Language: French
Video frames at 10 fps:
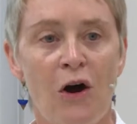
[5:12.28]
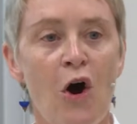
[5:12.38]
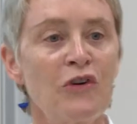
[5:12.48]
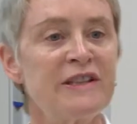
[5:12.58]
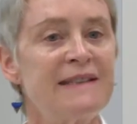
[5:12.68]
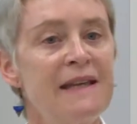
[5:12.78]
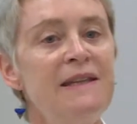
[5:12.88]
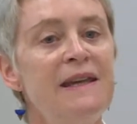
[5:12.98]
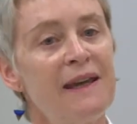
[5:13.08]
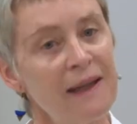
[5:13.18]

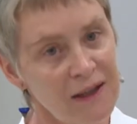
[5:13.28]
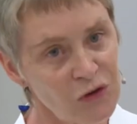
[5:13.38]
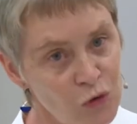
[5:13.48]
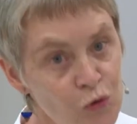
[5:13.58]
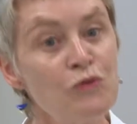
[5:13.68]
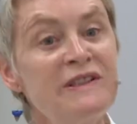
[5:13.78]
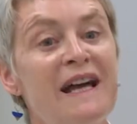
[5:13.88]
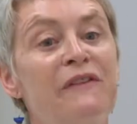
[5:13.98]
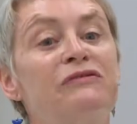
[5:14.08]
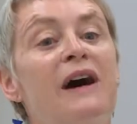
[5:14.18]
Enseigner tout
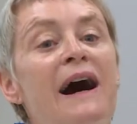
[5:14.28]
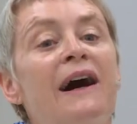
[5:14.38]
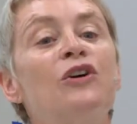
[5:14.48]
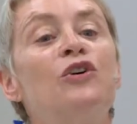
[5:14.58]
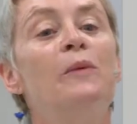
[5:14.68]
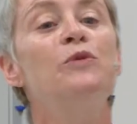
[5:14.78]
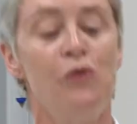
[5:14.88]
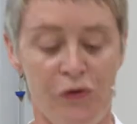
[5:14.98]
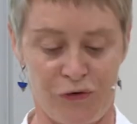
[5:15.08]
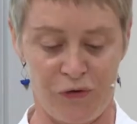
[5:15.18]
savoir comme
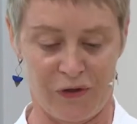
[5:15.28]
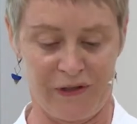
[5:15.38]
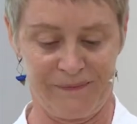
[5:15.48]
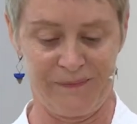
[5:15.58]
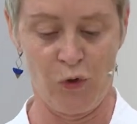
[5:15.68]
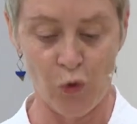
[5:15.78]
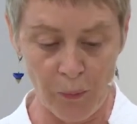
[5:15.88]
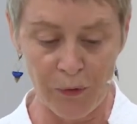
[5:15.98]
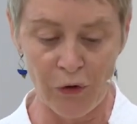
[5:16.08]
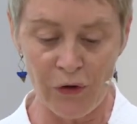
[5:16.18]
culture.
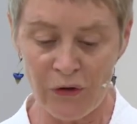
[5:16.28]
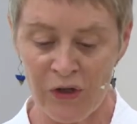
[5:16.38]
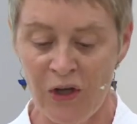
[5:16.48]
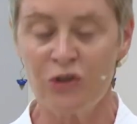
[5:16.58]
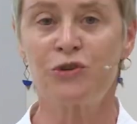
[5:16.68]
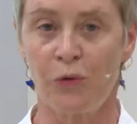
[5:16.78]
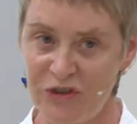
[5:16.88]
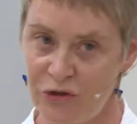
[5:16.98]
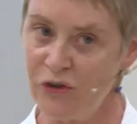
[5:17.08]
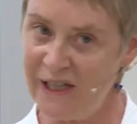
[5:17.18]
Nombreux sont
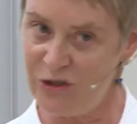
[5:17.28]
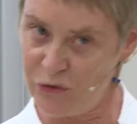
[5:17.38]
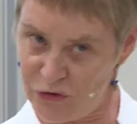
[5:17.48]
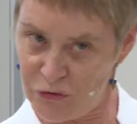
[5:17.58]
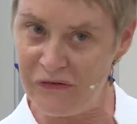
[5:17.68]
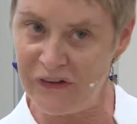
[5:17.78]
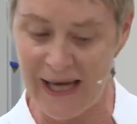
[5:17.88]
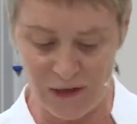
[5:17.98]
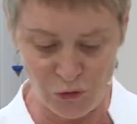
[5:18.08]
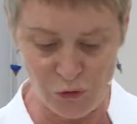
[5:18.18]
ceux qui se
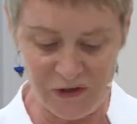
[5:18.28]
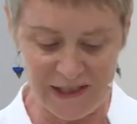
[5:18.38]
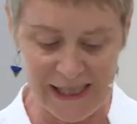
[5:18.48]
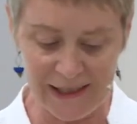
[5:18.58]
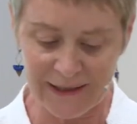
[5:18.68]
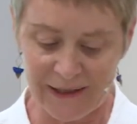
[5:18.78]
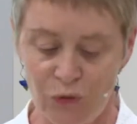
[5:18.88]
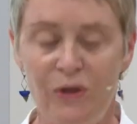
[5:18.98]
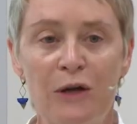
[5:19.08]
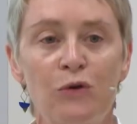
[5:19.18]
souviennent du titre
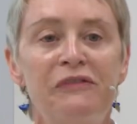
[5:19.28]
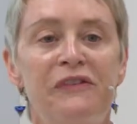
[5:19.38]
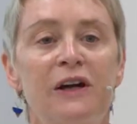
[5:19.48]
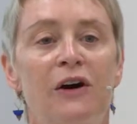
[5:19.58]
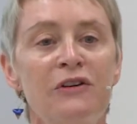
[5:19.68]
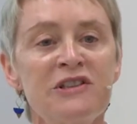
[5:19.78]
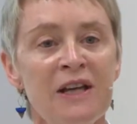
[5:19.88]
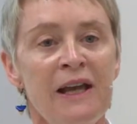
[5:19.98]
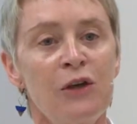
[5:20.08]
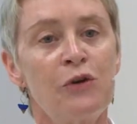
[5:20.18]
de la conférence
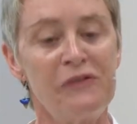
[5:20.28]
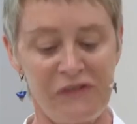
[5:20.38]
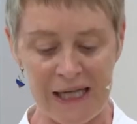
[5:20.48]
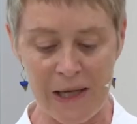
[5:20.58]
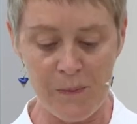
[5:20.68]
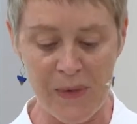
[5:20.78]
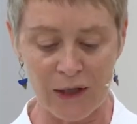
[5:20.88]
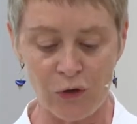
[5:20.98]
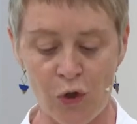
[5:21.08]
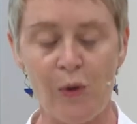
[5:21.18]
que Philippe
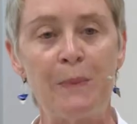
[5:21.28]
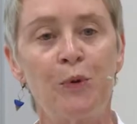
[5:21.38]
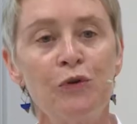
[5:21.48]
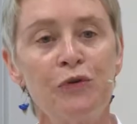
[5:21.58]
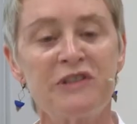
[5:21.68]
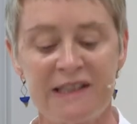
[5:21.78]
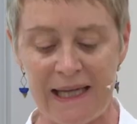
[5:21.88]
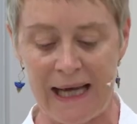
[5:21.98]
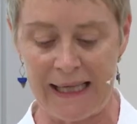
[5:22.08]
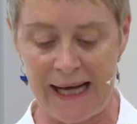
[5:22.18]
Mérieux a
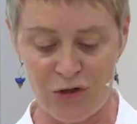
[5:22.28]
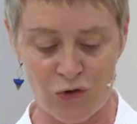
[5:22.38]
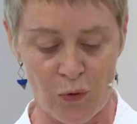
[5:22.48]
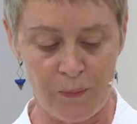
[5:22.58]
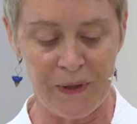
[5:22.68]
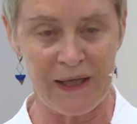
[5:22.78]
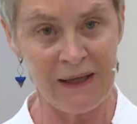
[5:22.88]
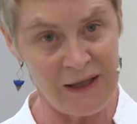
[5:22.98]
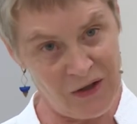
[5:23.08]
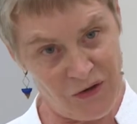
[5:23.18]
prononcée à la HEP
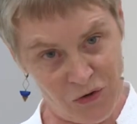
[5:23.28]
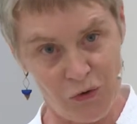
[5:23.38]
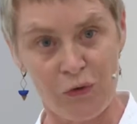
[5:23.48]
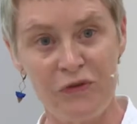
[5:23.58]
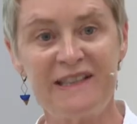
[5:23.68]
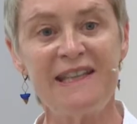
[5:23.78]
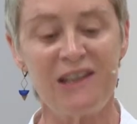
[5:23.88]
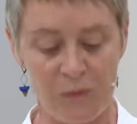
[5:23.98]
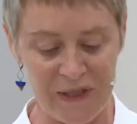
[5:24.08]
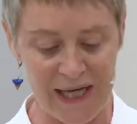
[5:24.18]
sur le
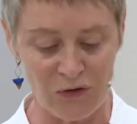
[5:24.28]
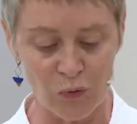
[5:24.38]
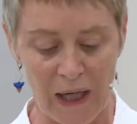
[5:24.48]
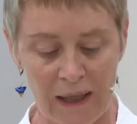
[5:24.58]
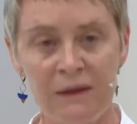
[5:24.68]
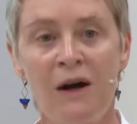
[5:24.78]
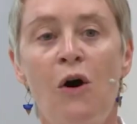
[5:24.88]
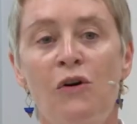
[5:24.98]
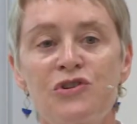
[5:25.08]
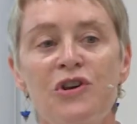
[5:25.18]
site biennois
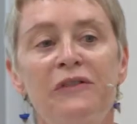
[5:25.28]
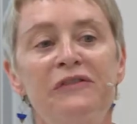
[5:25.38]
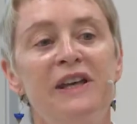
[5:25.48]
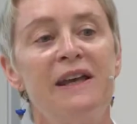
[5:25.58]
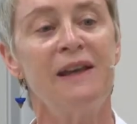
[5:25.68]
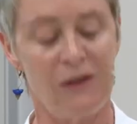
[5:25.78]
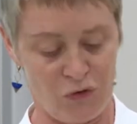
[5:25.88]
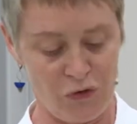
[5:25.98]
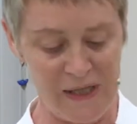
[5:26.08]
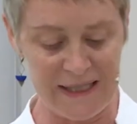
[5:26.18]
en janvier
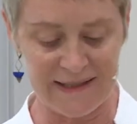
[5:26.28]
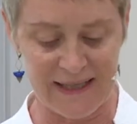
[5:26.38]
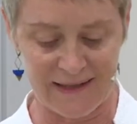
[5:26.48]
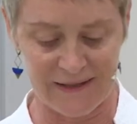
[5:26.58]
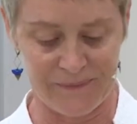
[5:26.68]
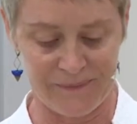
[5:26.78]
2016